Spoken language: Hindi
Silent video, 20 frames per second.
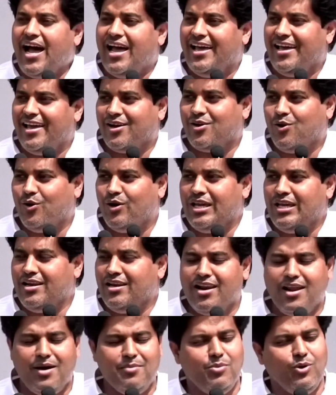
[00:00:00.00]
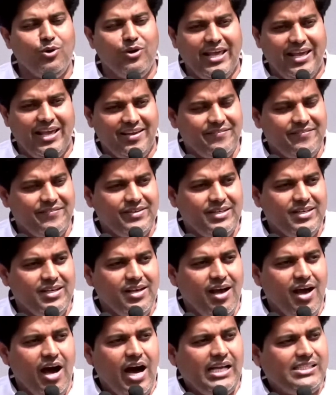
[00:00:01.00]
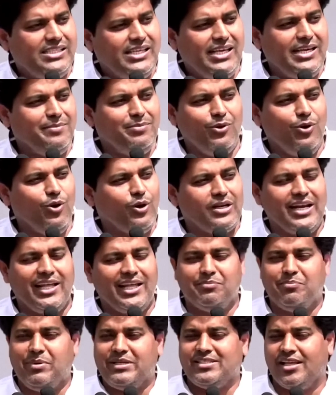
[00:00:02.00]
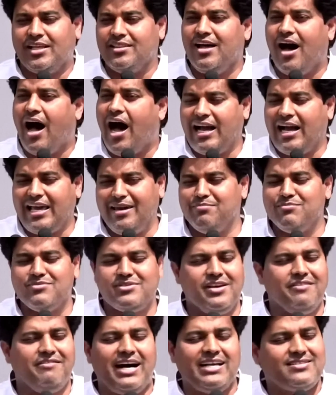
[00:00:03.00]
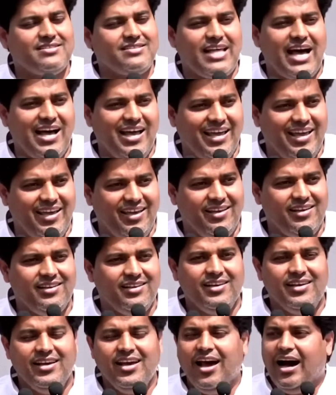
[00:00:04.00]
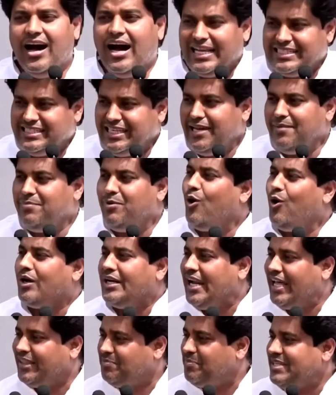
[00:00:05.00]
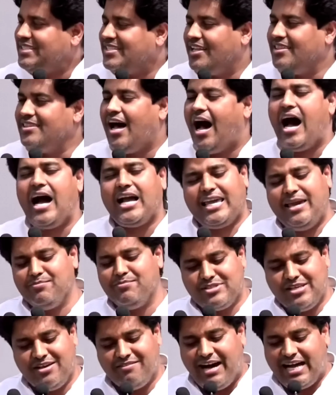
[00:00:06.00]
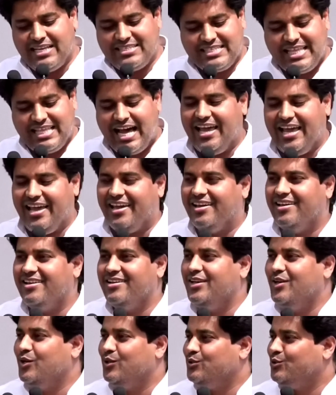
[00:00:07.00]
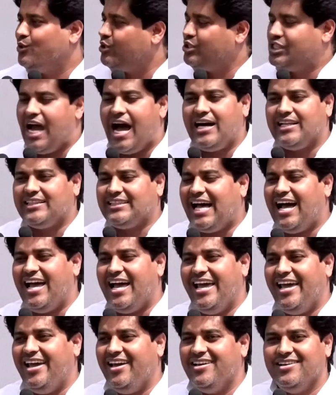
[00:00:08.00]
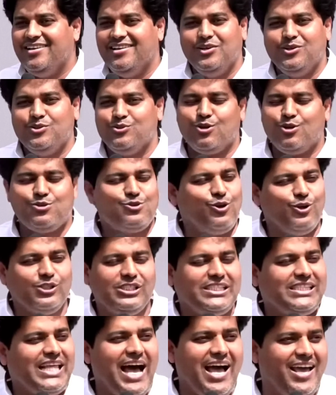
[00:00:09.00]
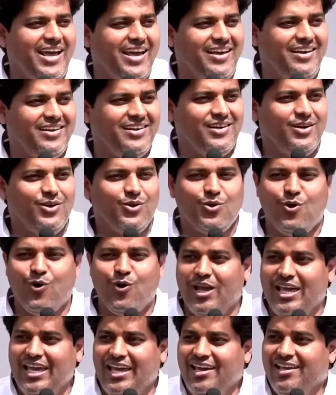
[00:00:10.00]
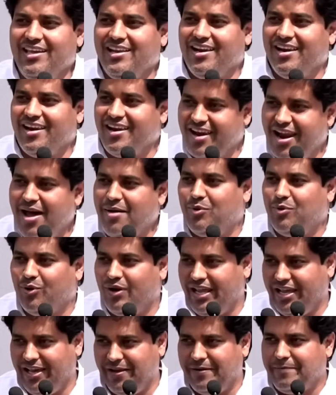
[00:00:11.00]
है कोई न बोले अजीब लुकनत पसंद हाकिम से वास्ता है अजीब लुकनत पसंद हाकिम से वास्ता है जो चाहता है जो सोचता है कोई न बोले